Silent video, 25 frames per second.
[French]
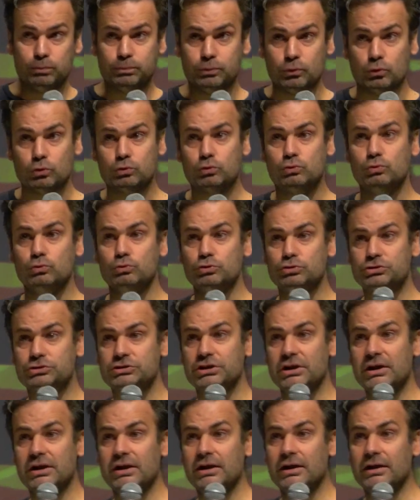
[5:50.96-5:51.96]
pour
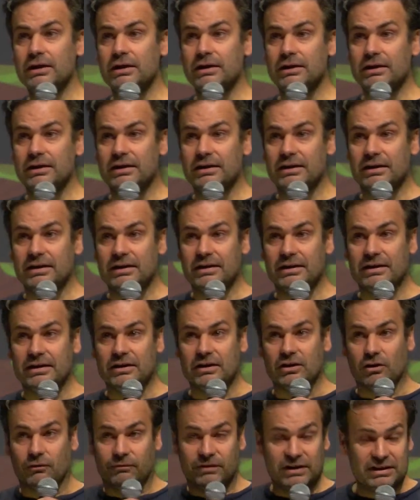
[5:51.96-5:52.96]
tous.
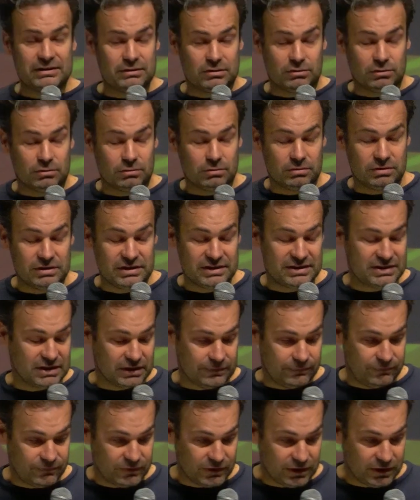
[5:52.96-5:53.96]
Et en fait, il
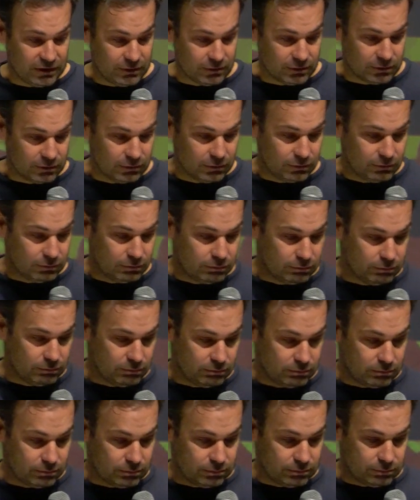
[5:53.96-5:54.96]
s'est fait euh,
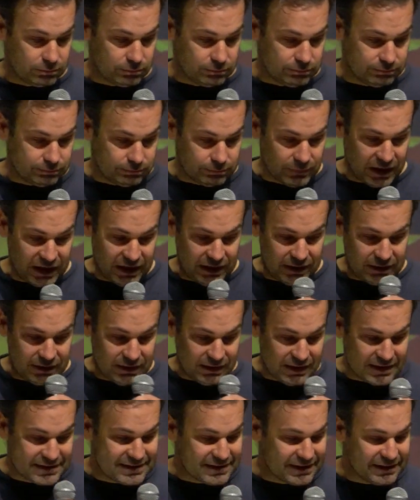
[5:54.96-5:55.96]
bah,
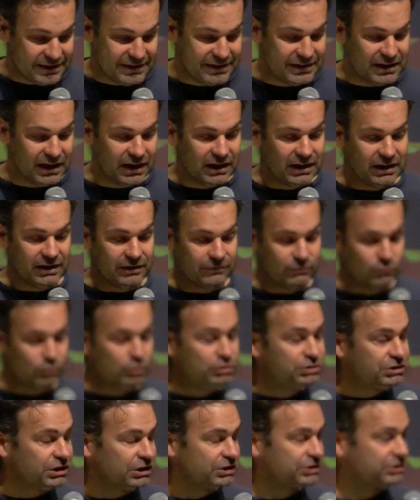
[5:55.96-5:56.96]
la CIA est venue le
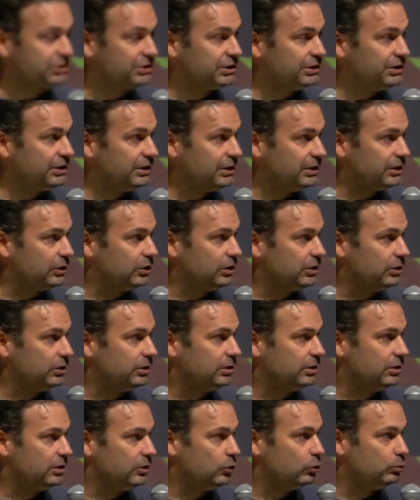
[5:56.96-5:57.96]

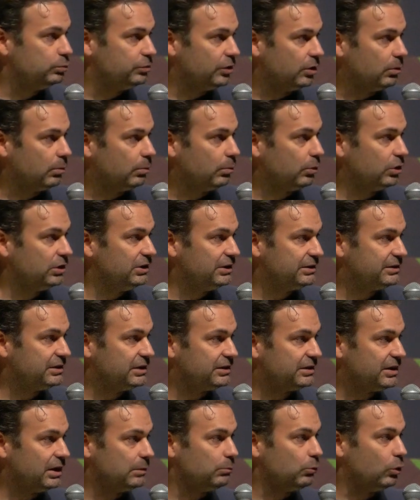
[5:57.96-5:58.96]
chercher et, au bout d'un moment, il
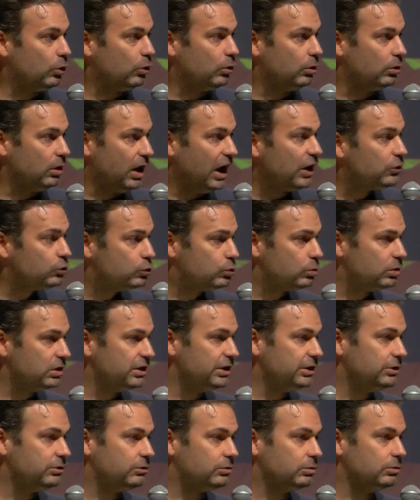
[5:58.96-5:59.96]
était tellement
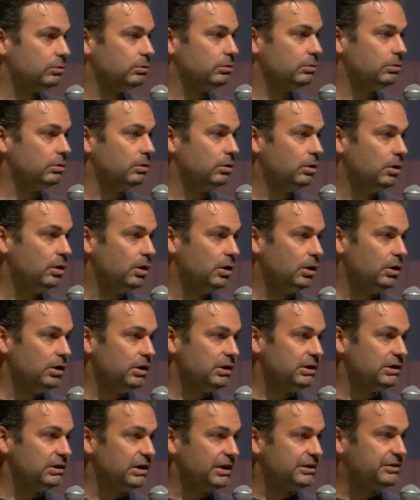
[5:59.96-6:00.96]
acculé qu'il euh,
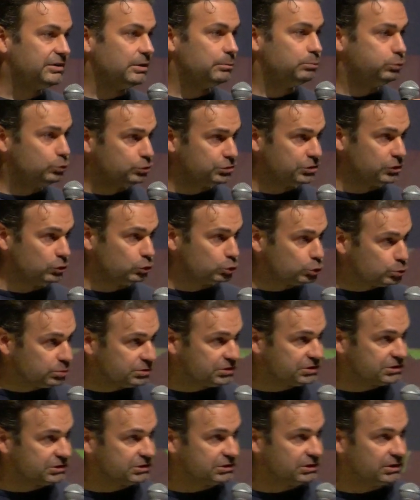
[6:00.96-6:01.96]
a été poussé au
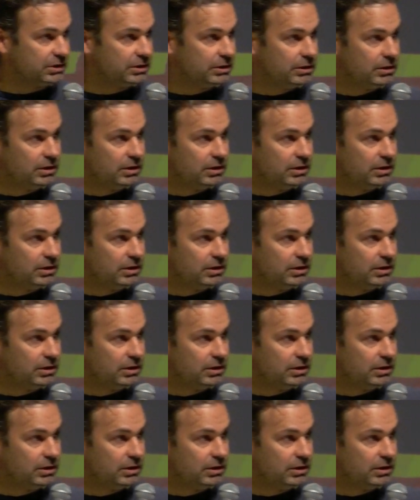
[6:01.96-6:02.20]
suicide